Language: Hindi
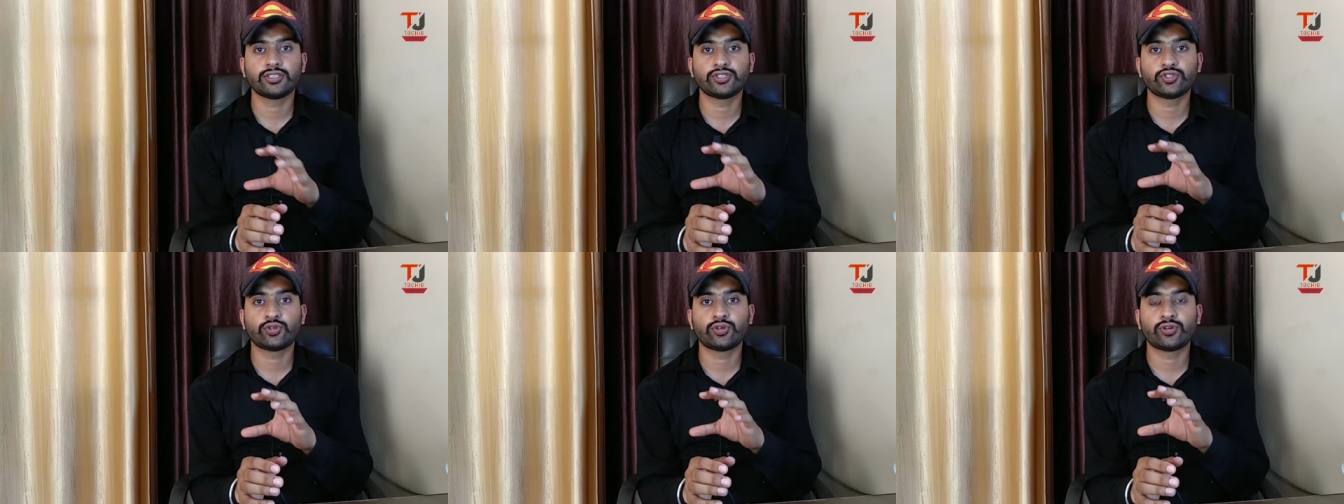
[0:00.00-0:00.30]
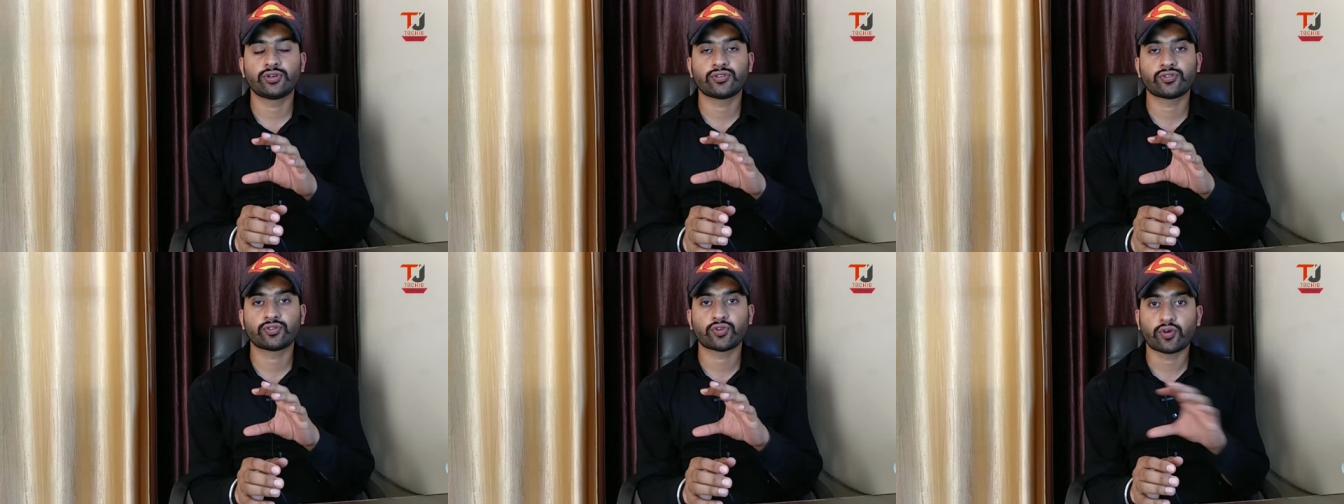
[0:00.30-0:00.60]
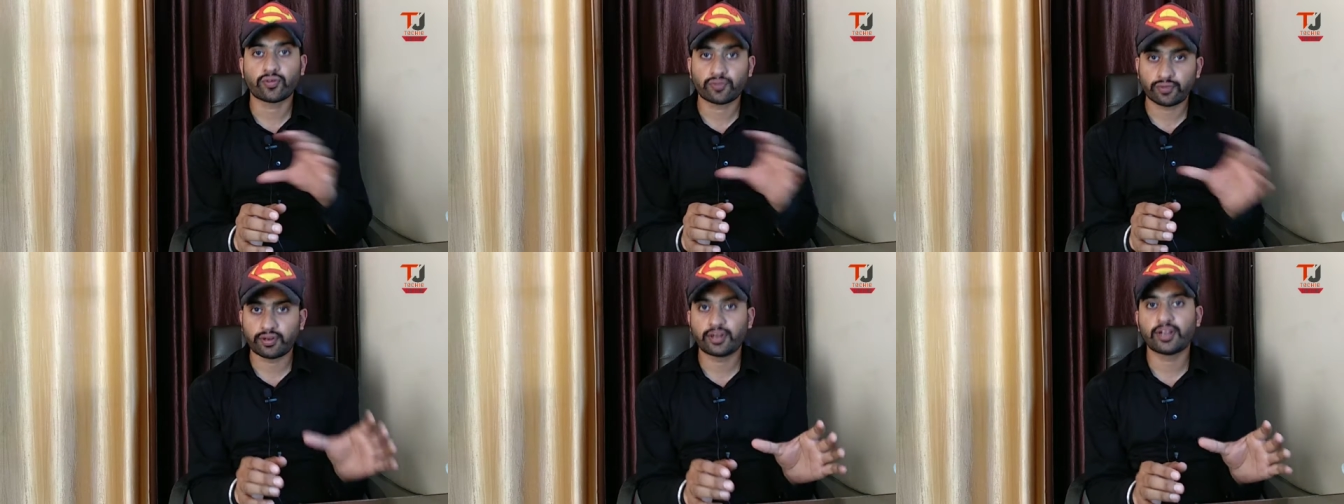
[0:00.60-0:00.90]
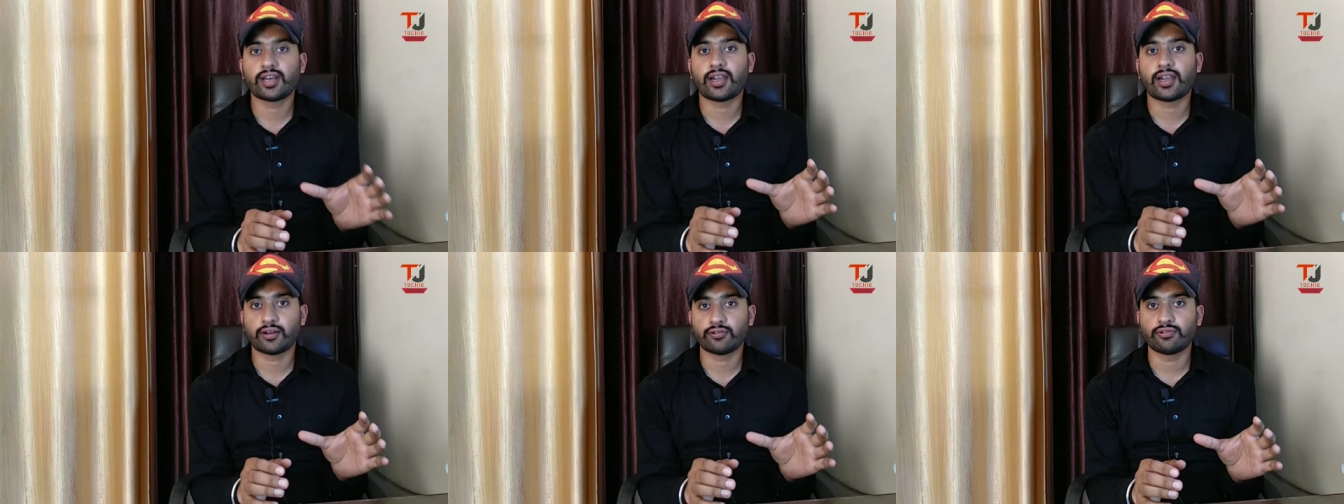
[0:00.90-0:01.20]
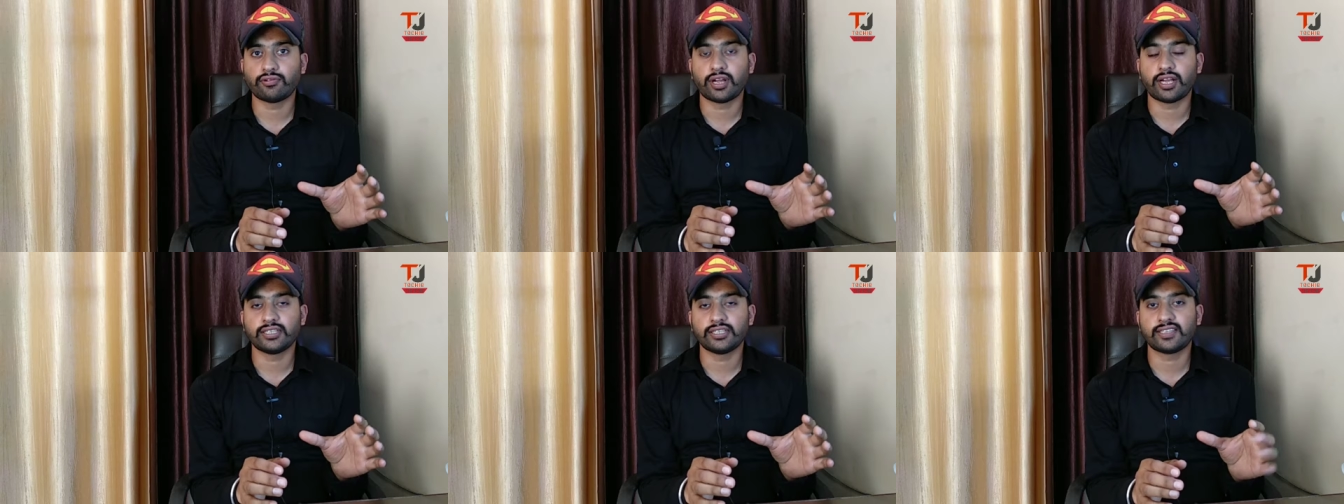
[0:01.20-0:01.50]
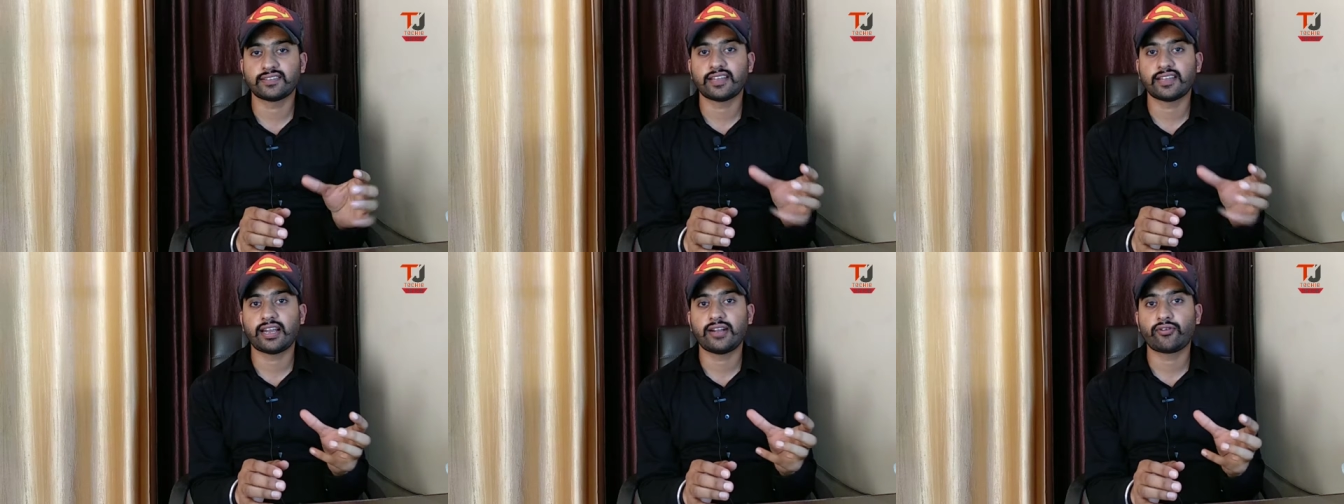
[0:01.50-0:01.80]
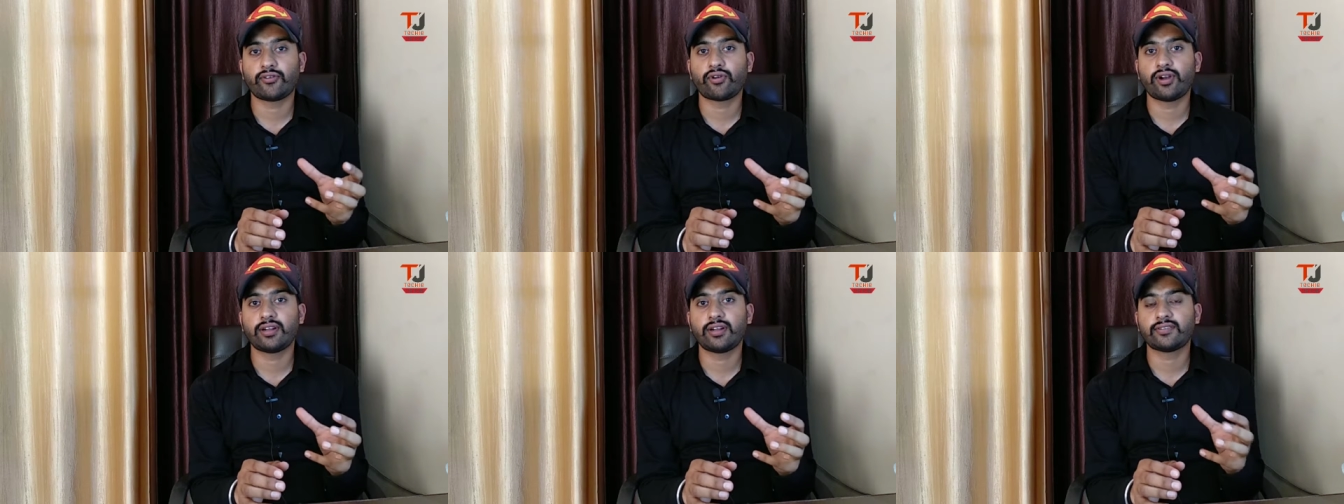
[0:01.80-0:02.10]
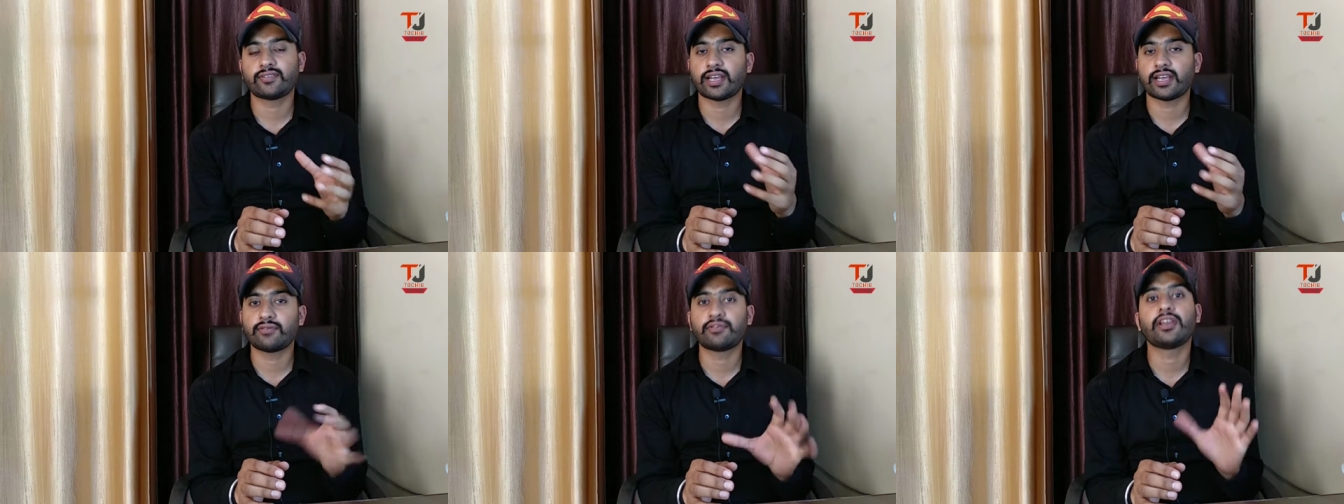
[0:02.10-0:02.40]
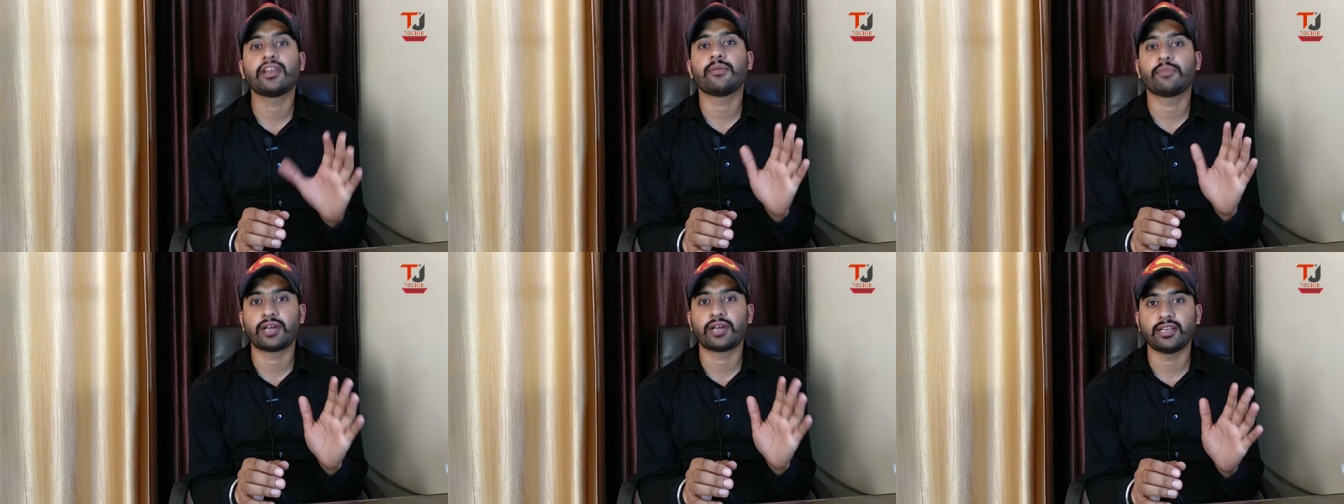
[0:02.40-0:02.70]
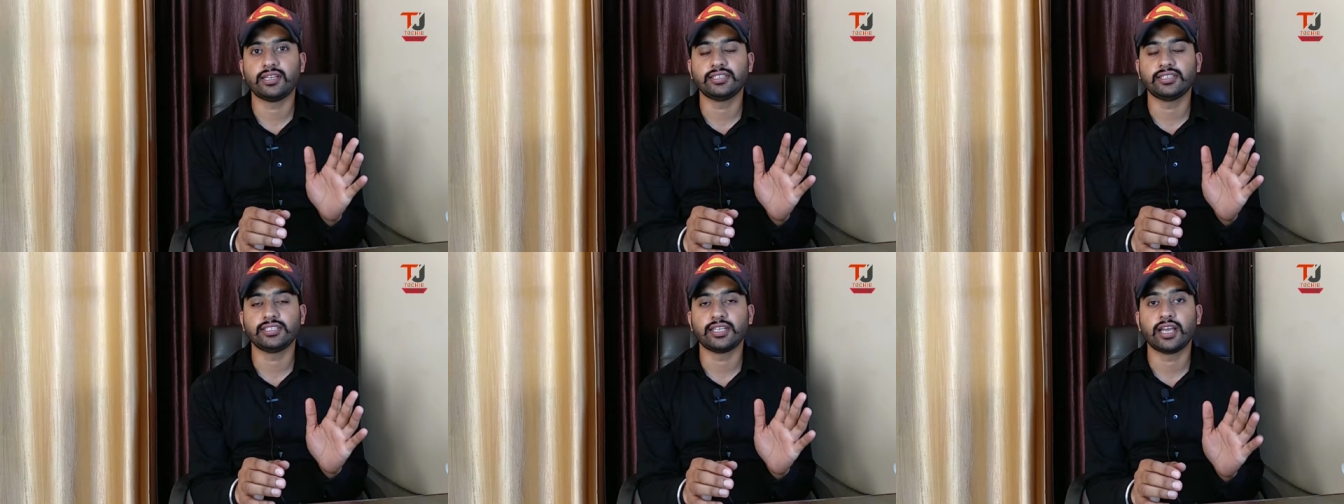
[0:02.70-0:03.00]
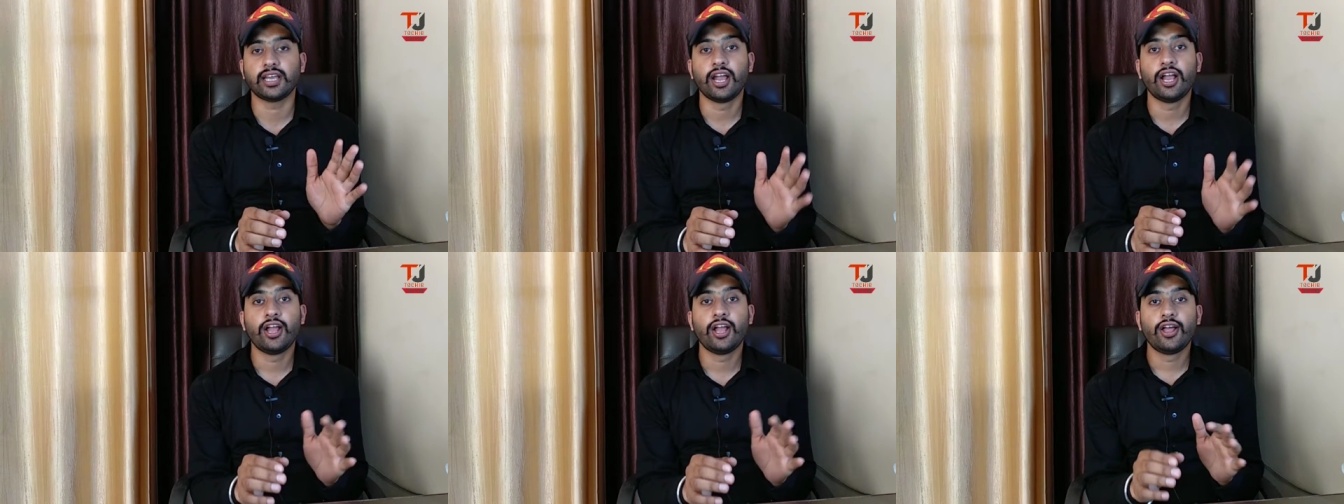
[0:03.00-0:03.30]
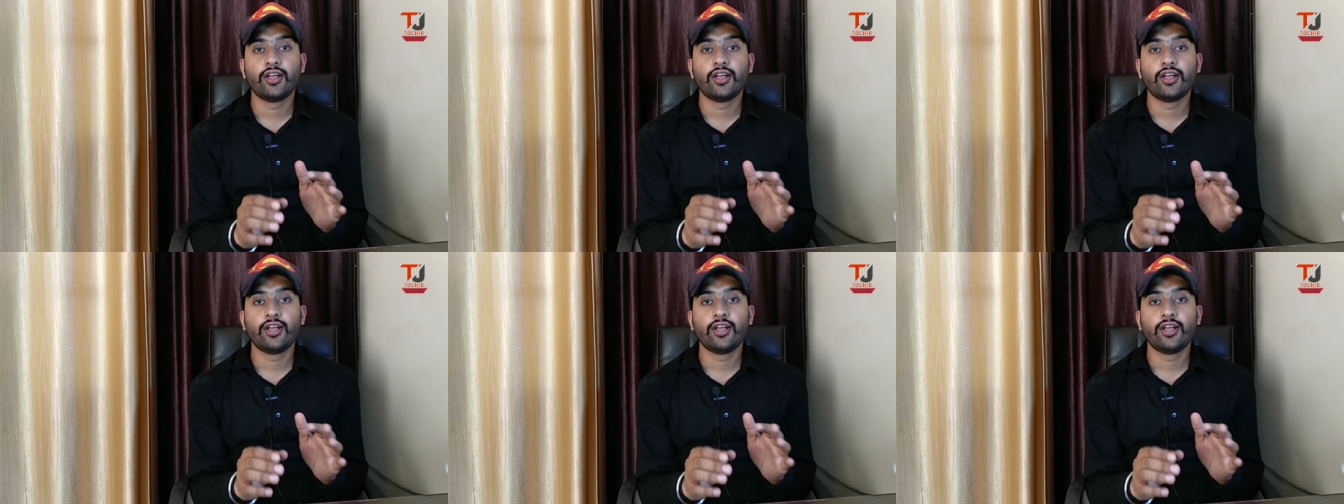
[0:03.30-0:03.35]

जो सॉफ्टवेयर डाला हुआ है जैसे एंड्रॉयड सेवन है मान लीजिए